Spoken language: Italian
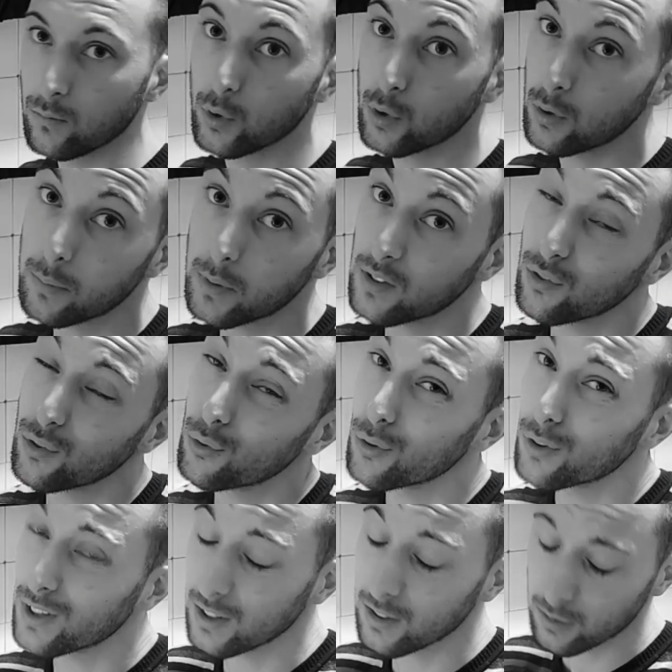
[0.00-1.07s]
Non ho preso il
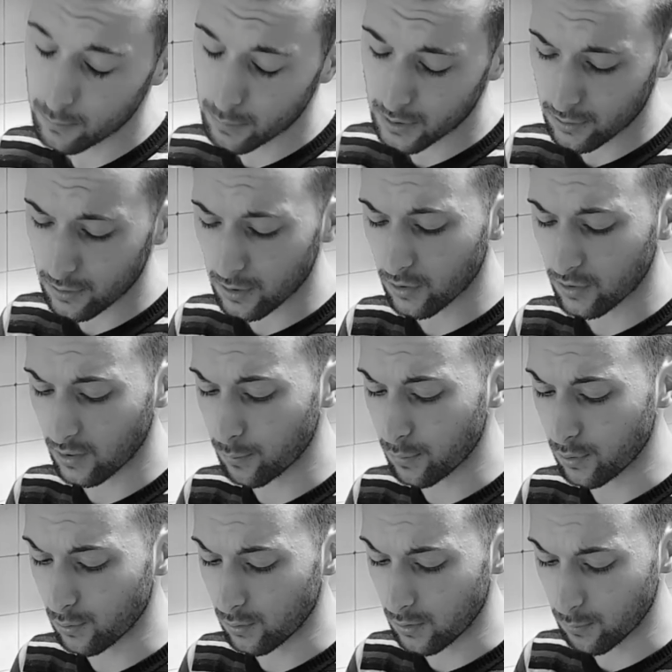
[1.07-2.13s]
cucchiaino perché è una cosa
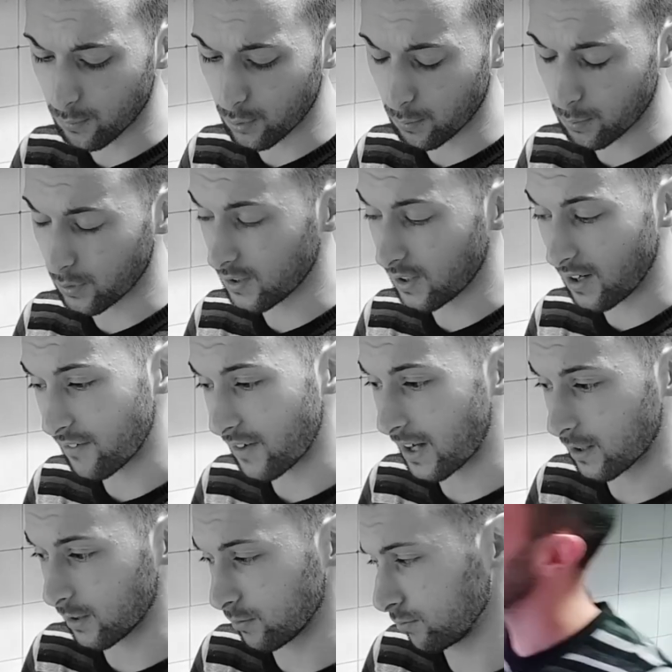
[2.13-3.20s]
più in più poi da
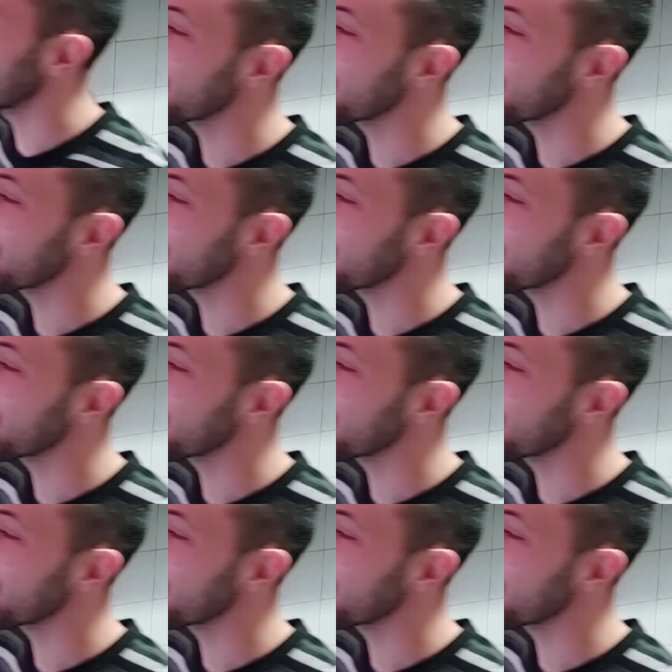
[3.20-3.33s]
lavare.